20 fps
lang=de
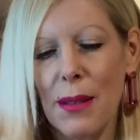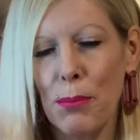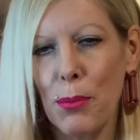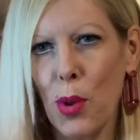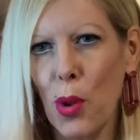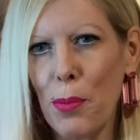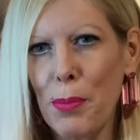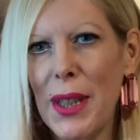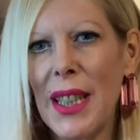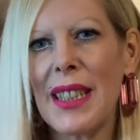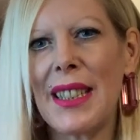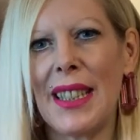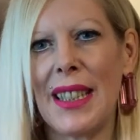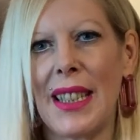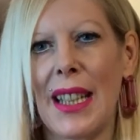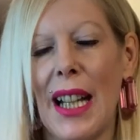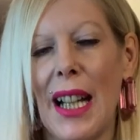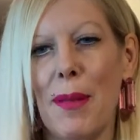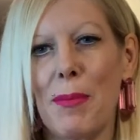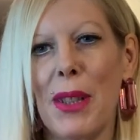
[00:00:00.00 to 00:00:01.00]
Probiert
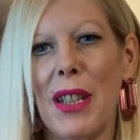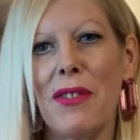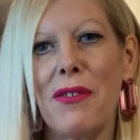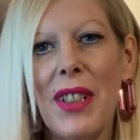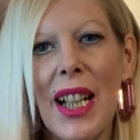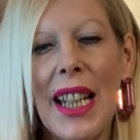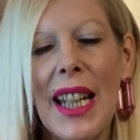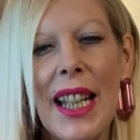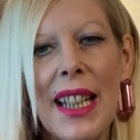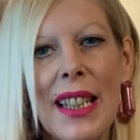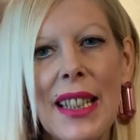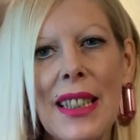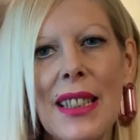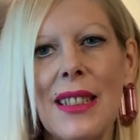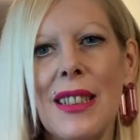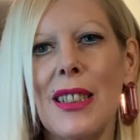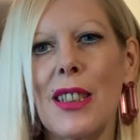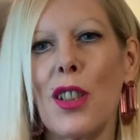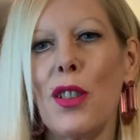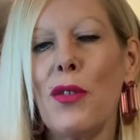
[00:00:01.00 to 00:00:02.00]
ihn aber, weil er
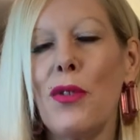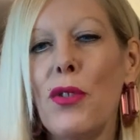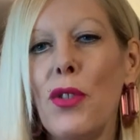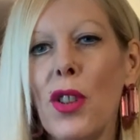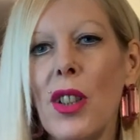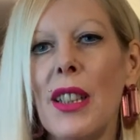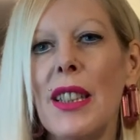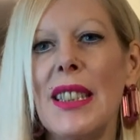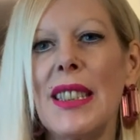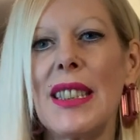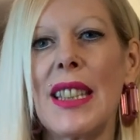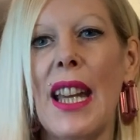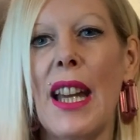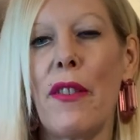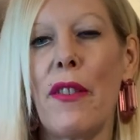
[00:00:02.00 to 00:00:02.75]
ist wirklich